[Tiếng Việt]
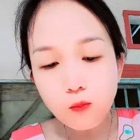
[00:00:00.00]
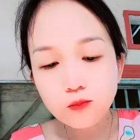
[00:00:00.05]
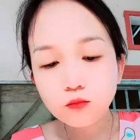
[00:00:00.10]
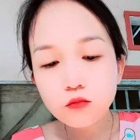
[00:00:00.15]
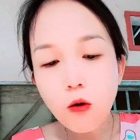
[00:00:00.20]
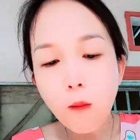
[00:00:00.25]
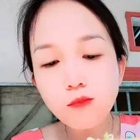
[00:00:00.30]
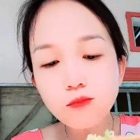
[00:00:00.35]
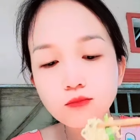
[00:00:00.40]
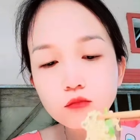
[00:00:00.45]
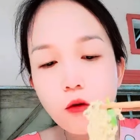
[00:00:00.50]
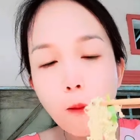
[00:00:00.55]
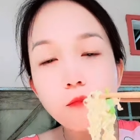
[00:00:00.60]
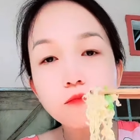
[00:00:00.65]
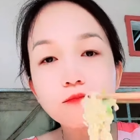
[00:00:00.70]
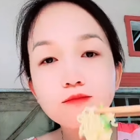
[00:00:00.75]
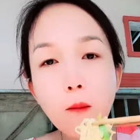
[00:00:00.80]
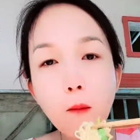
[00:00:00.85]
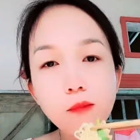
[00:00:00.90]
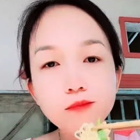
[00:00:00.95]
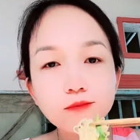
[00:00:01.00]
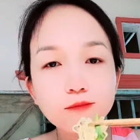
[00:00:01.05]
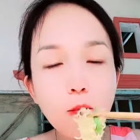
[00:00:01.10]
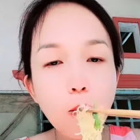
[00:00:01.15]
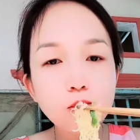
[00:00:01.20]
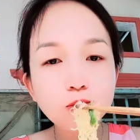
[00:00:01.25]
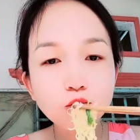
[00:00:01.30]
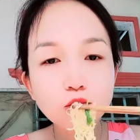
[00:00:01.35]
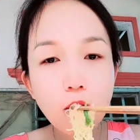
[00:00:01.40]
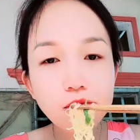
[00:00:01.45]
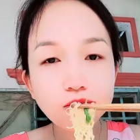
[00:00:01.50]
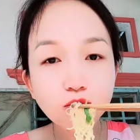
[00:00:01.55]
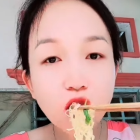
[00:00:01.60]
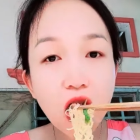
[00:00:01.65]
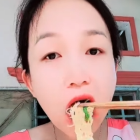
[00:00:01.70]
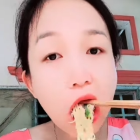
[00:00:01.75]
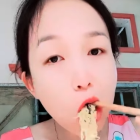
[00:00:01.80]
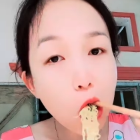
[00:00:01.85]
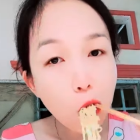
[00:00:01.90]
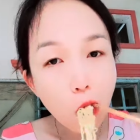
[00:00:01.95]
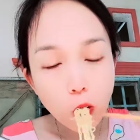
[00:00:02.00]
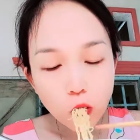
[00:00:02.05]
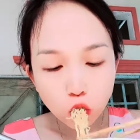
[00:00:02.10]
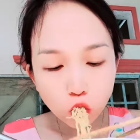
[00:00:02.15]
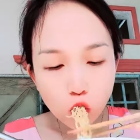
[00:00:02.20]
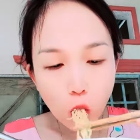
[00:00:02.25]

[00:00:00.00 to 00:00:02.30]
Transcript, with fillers: nên ký của em cũng tăng kha khá lắm.